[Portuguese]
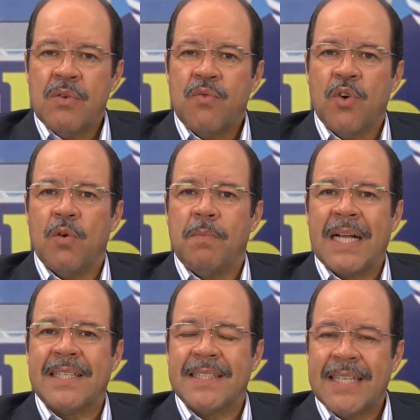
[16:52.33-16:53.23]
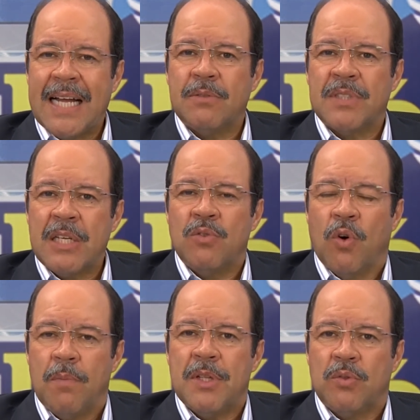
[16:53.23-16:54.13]
foram batizados em
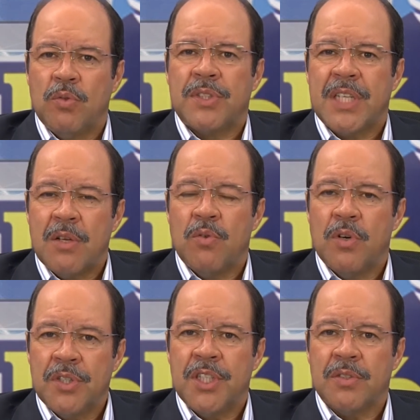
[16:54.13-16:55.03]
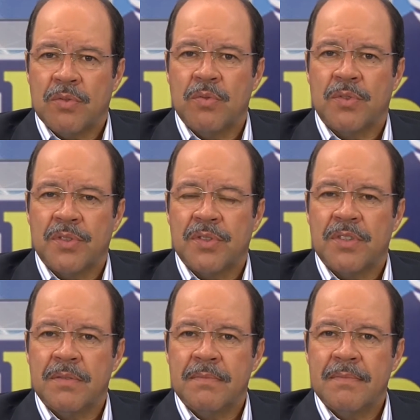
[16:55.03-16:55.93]
nome do Senhor Jesus.